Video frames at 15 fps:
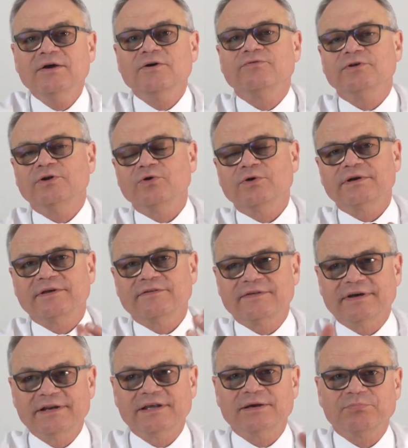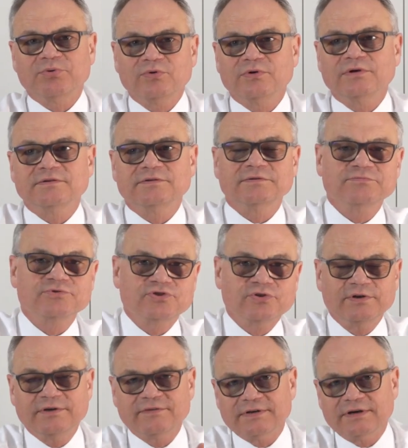Verlockendes Angebot,
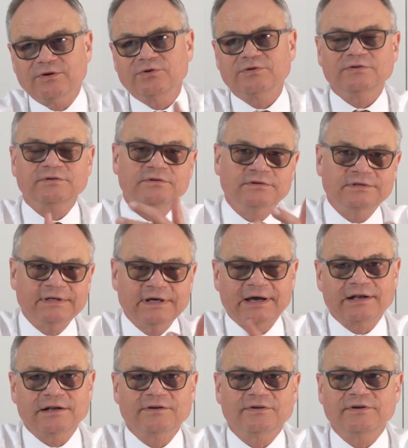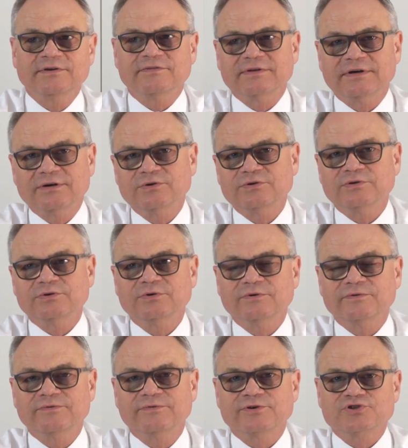schönes Auto, nagelneues
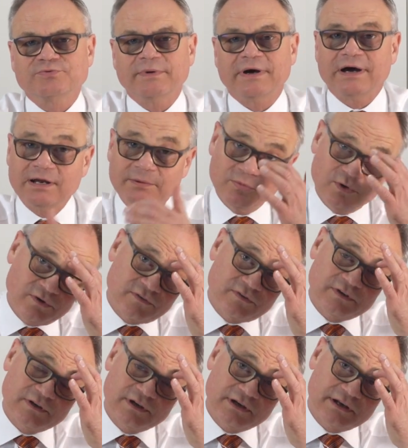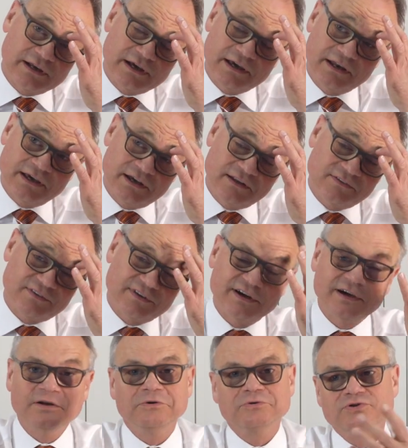Auto für schmale Münze, kleine
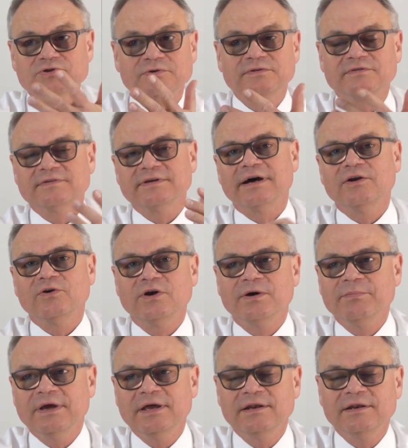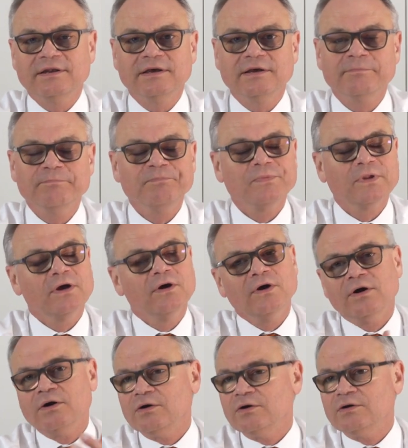Anzahlung, Schlusszahlung am Ende
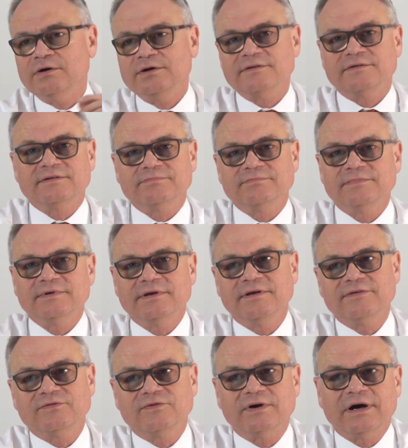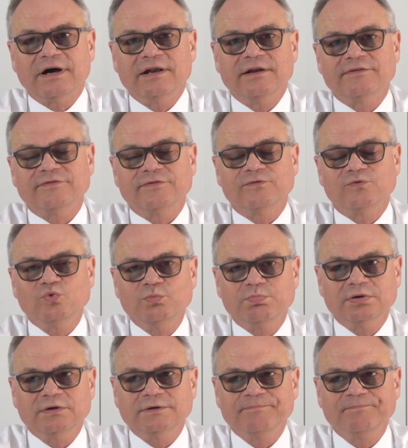und ist doch alles
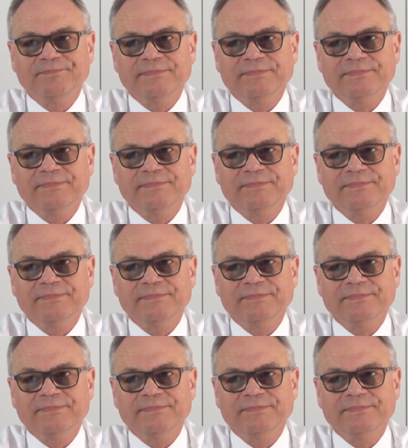super.